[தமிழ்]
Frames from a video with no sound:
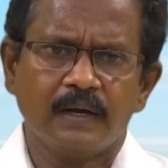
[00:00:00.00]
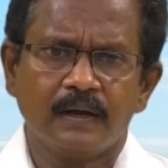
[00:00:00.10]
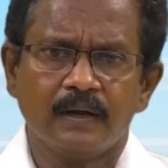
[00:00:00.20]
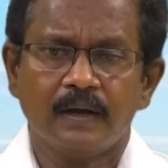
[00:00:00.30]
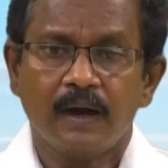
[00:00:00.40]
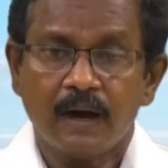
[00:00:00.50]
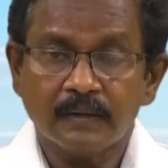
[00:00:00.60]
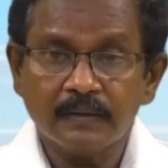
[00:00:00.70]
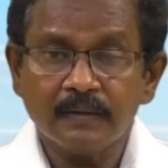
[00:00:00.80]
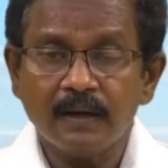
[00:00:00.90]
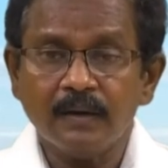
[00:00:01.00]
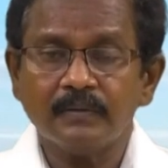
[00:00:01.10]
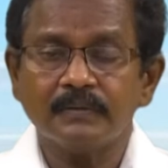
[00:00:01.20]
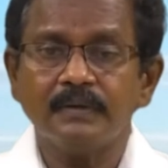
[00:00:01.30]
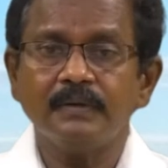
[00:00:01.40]
ஆக அதுதான்
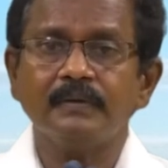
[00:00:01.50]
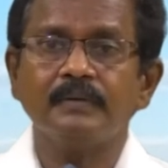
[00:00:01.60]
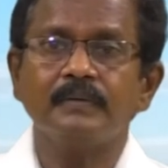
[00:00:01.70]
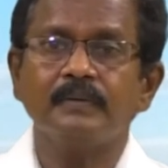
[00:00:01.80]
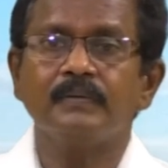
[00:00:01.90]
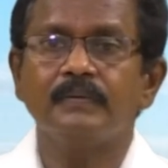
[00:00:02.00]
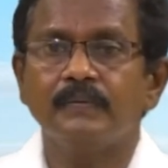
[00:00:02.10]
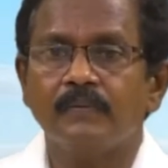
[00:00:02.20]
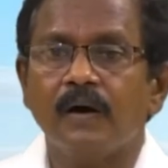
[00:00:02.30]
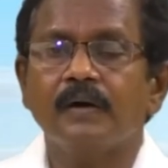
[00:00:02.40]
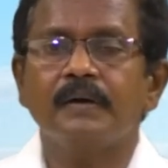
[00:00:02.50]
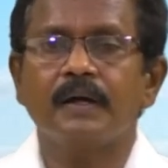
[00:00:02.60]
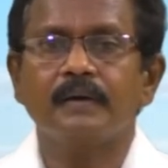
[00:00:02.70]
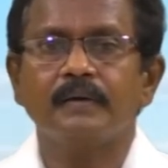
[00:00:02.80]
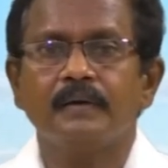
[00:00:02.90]
வந்து
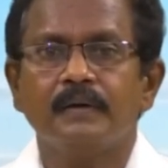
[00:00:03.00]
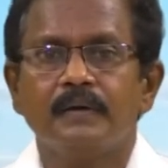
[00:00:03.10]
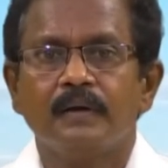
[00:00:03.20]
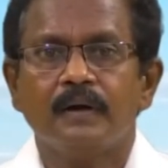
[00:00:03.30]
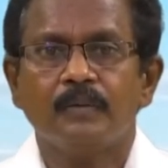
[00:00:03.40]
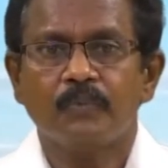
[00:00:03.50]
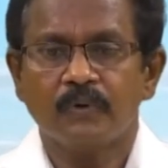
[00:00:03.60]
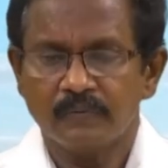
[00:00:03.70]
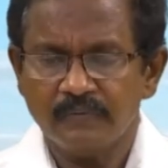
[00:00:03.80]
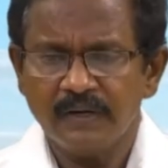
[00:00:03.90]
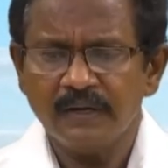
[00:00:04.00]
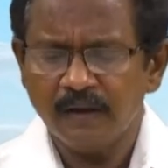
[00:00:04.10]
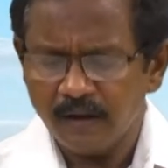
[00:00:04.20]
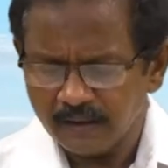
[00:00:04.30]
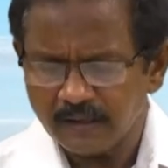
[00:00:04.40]
வாழ்நாள் அப்போ
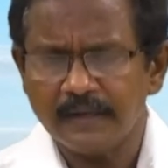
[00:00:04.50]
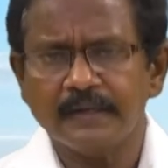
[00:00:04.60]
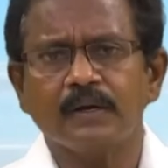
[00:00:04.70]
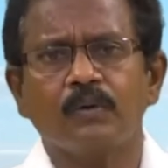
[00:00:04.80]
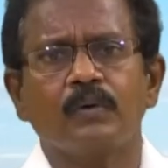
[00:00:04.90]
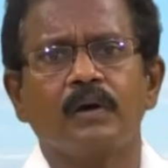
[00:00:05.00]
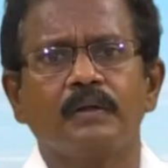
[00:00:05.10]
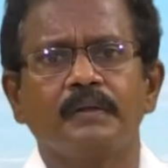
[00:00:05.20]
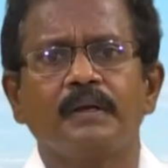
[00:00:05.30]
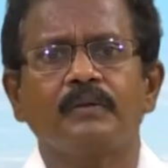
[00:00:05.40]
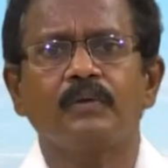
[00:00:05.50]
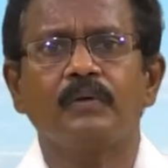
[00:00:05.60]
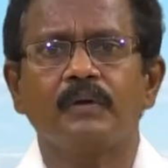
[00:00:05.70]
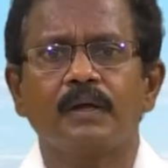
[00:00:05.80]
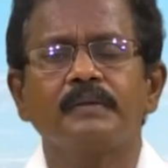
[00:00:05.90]
வீணாக கழிக்கக்கூடாது என்று
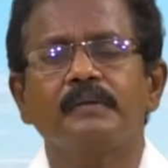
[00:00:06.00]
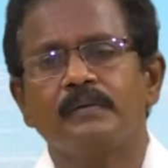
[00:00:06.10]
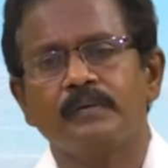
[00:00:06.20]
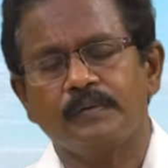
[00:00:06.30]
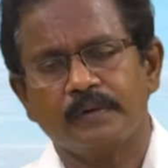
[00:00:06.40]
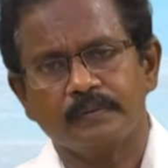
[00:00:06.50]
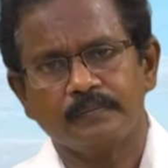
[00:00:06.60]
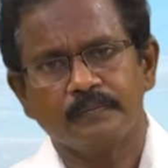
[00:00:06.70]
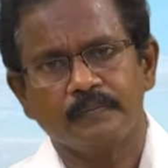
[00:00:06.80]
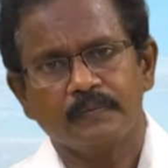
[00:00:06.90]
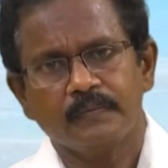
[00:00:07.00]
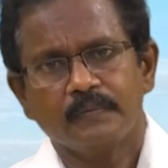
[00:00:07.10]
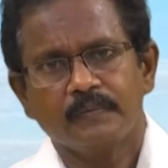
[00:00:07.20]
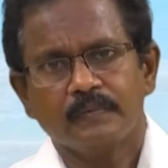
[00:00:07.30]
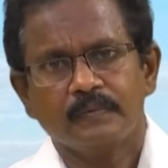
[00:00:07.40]
சொல்லுகிறார் திருவள்ளுவர்
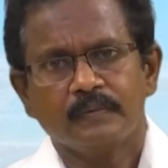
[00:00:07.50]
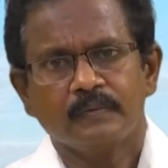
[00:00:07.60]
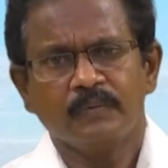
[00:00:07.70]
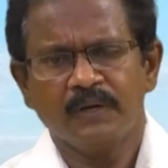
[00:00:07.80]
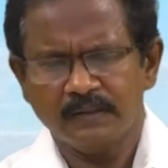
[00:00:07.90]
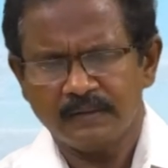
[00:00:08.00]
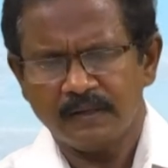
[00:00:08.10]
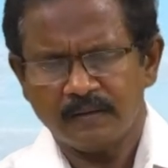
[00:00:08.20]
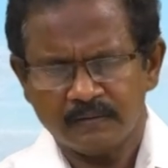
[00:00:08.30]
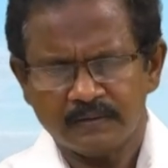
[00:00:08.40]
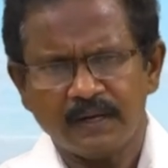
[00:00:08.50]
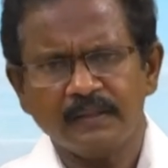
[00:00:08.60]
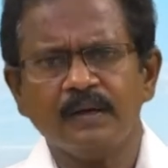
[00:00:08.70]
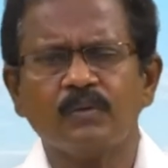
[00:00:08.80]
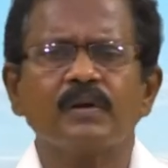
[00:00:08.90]
மிக
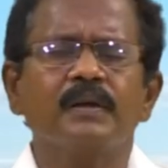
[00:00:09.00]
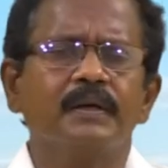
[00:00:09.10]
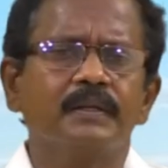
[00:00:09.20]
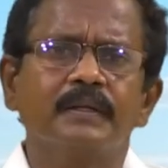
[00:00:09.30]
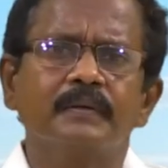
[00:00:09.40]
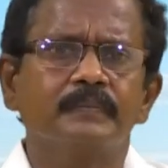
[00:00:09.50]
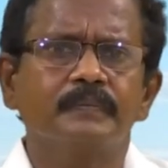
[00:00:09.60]
சிறந்த குரலுங்க இது